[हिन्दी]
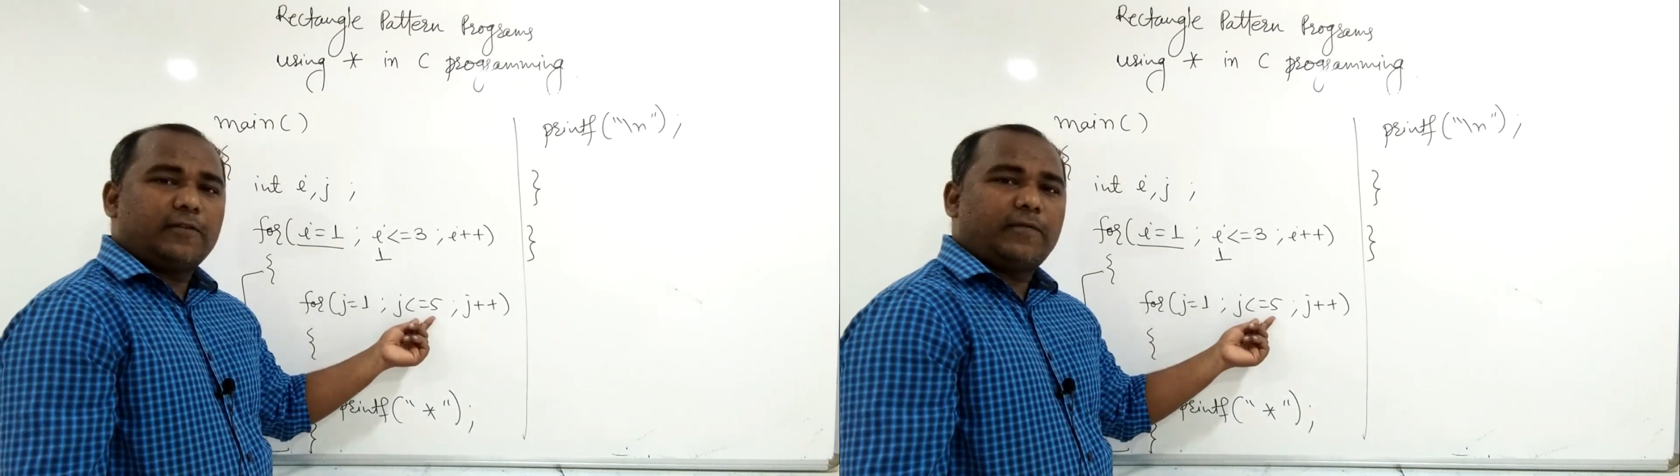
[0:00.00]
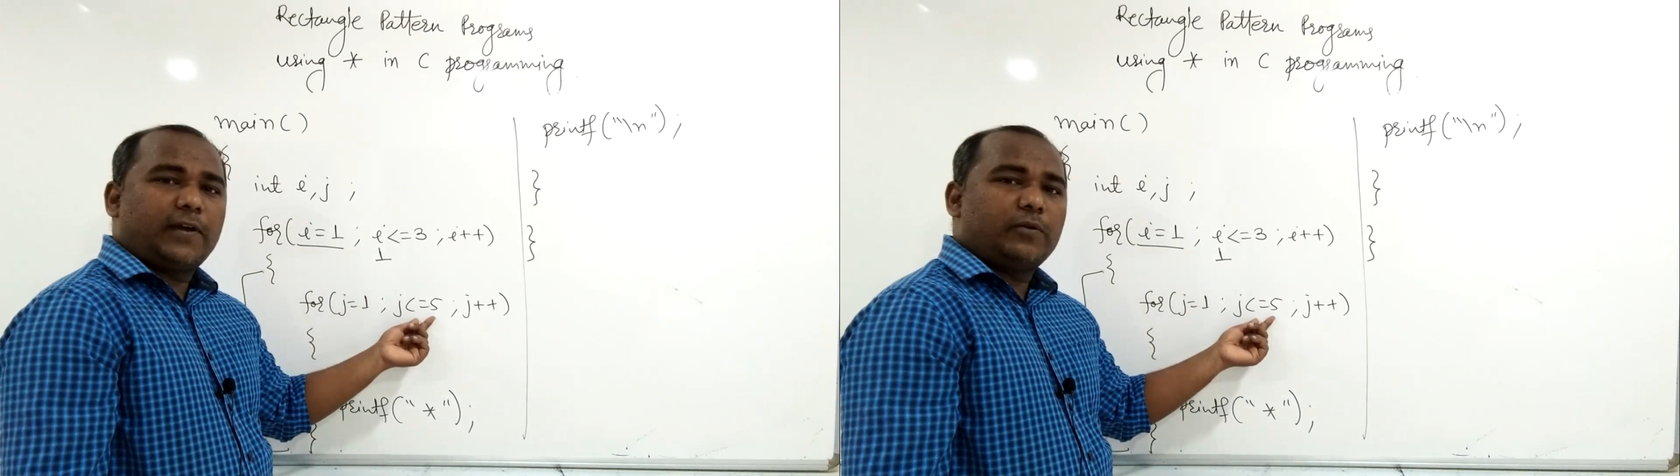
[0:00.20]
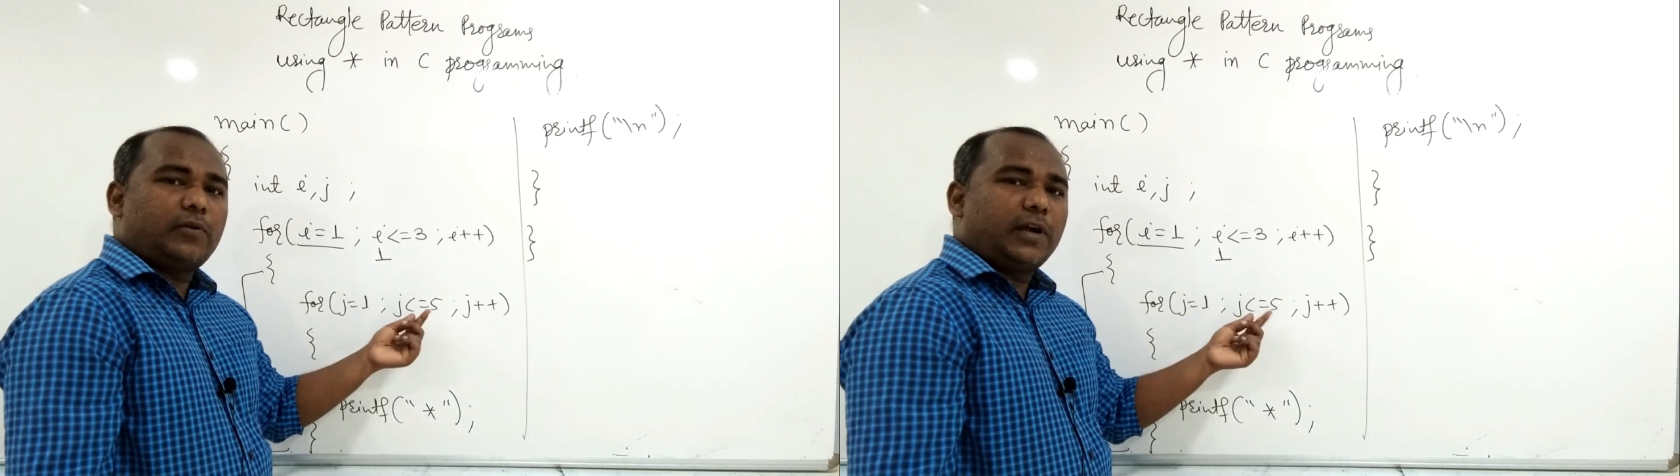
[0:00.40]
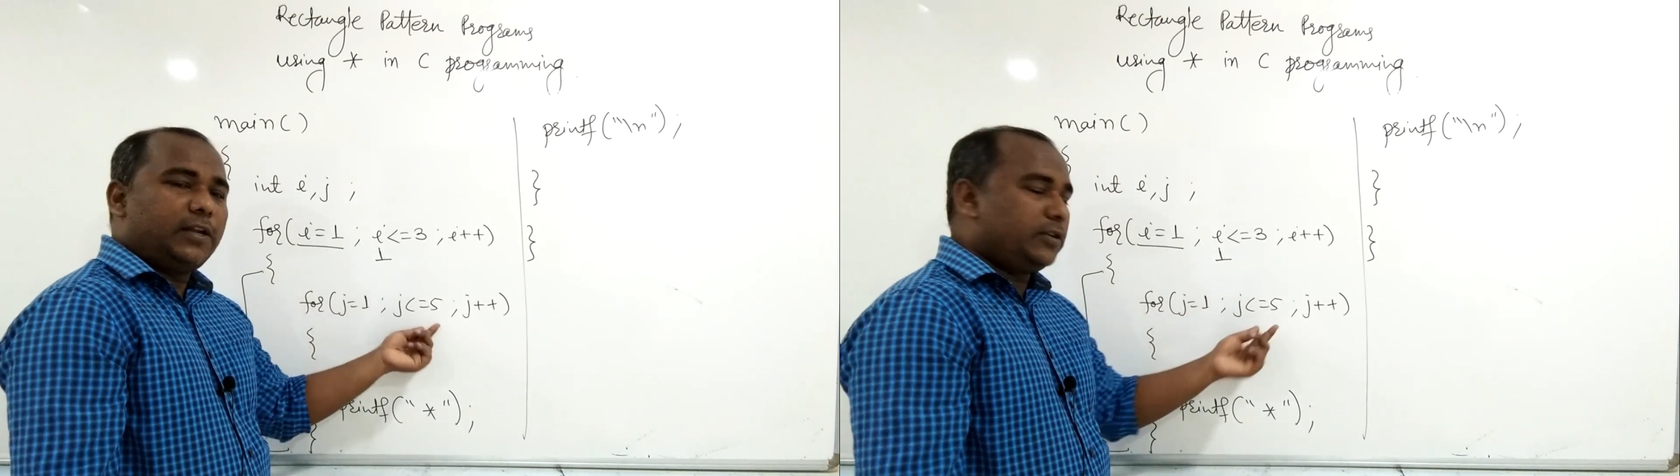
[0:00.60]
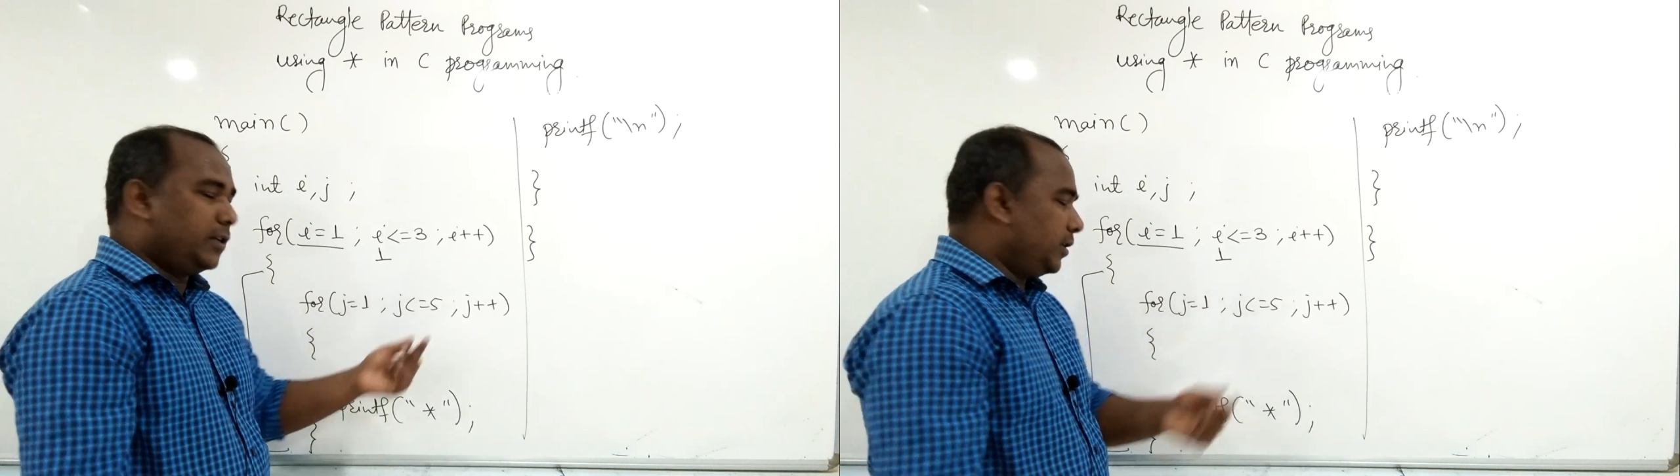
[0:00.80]
देन फाइव
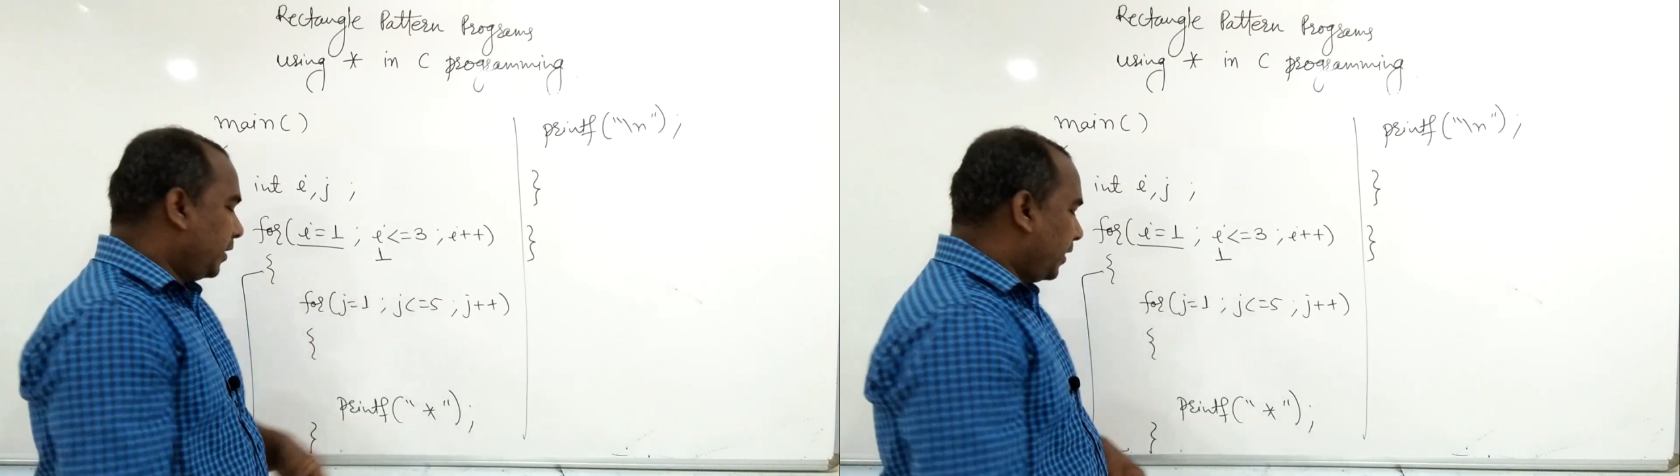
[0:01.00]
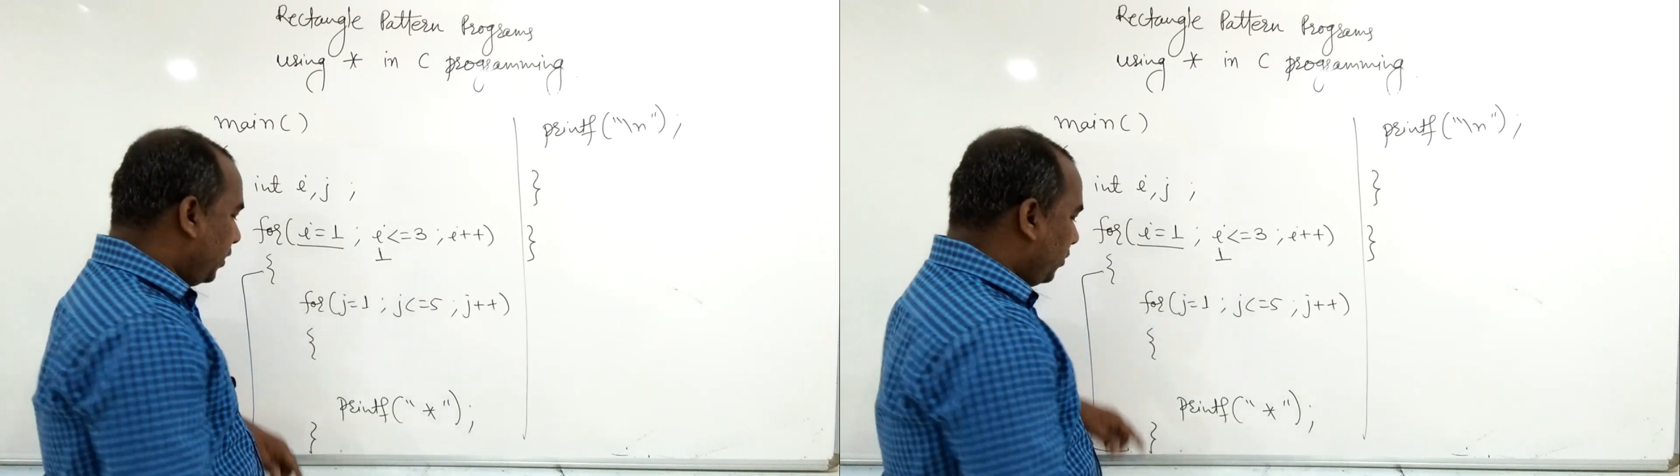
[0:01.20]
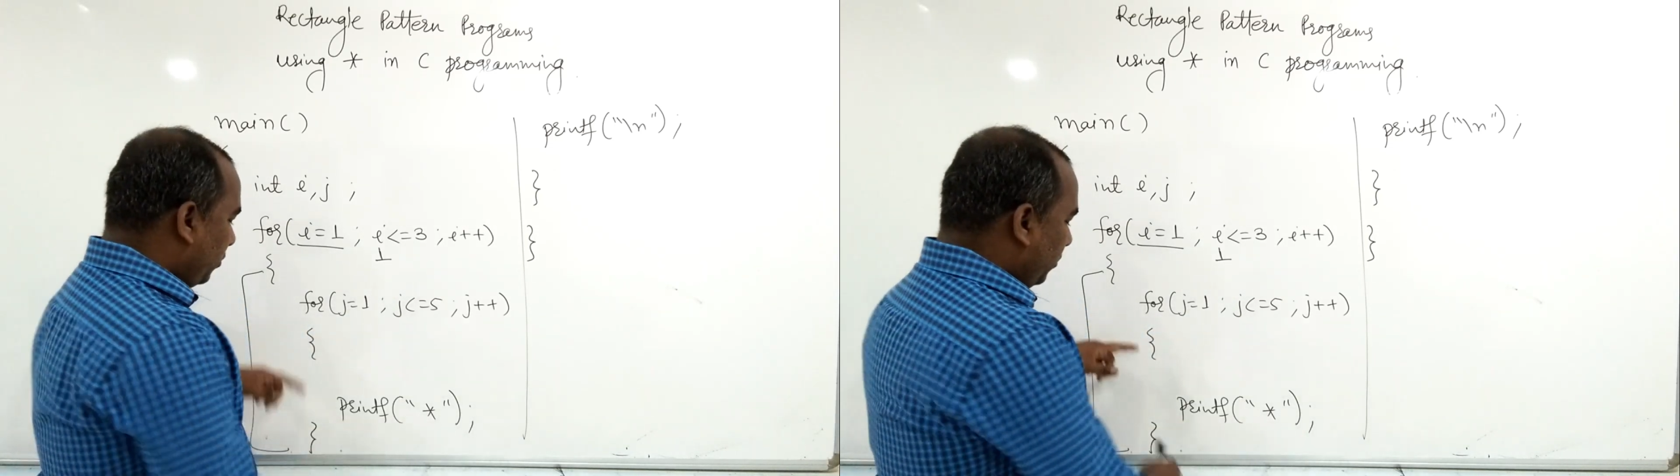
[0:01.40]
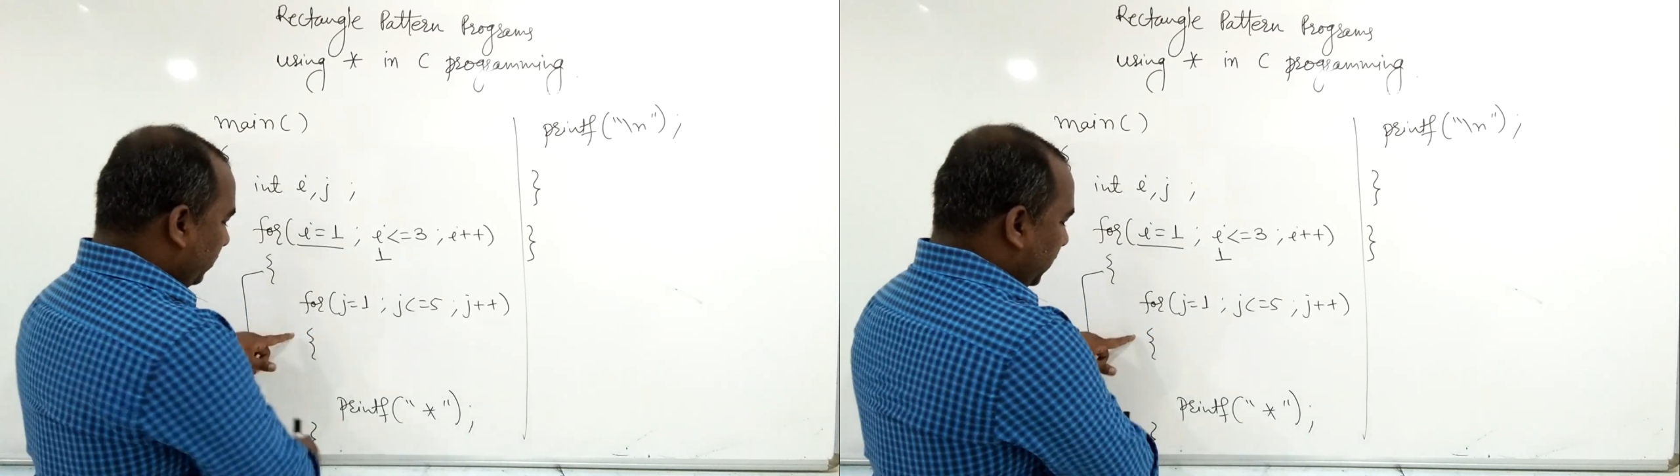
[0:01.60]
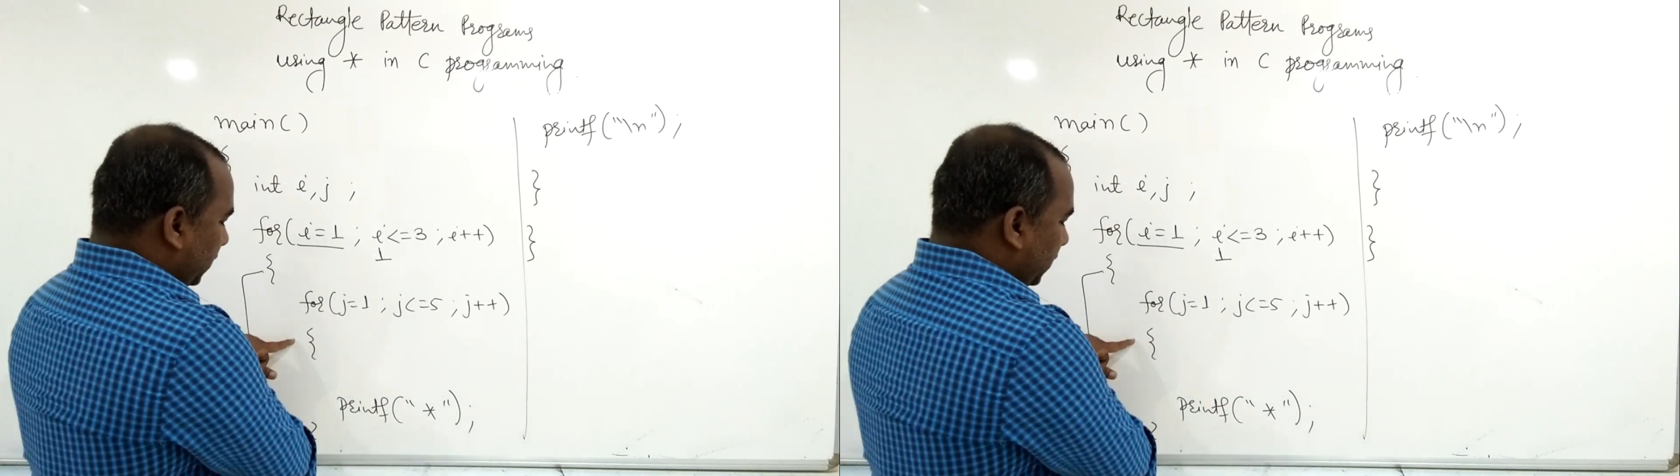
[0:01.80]
कंडीशन इज अगेन ट्रू